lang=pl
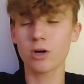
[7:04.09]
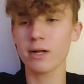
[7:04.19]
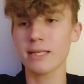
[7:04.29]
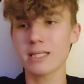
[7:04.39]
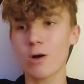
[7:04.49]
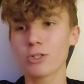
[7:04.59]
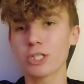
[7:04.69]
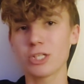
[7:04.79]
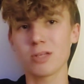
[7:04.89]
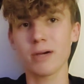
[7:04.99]
Okazało się,
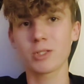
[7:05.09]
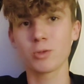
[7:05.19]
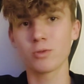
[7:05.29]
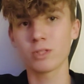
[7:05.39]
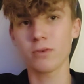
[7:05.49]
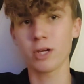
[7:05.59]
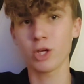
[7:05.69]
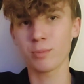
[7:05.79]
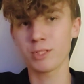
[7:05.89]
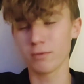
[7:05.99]
że zobaczył swoje
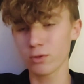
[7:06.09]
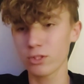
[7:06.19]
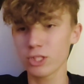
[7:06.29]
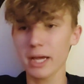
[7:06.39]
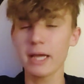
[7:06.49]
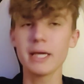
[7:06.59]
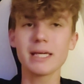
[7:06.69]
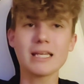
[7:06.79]
odbicie w lustrze